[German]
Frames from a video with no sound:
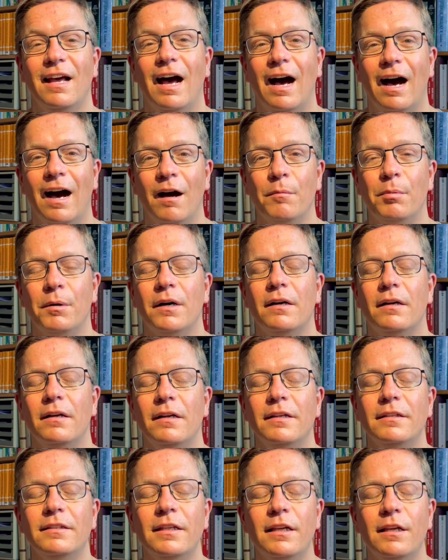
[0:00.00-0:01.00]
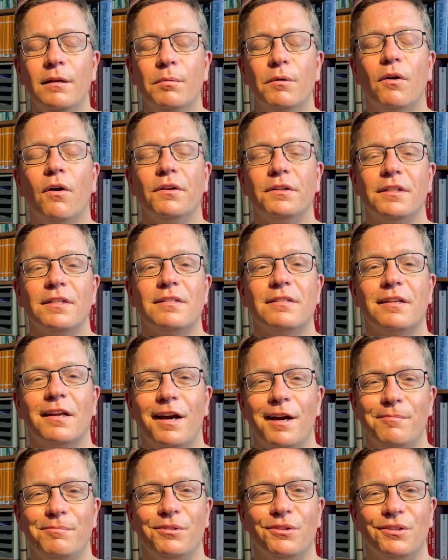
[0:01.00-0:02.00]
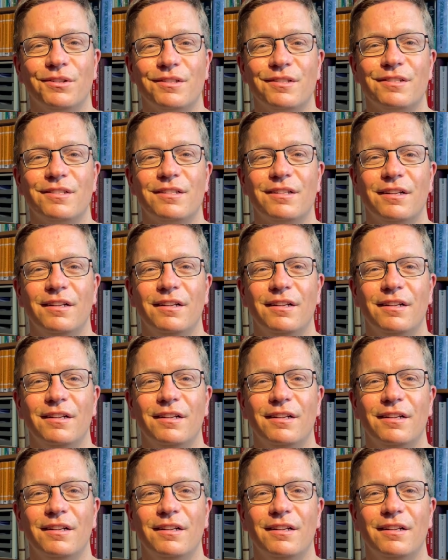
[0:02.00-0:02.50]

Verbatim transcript: aber die Liebe Gottes treibt uns.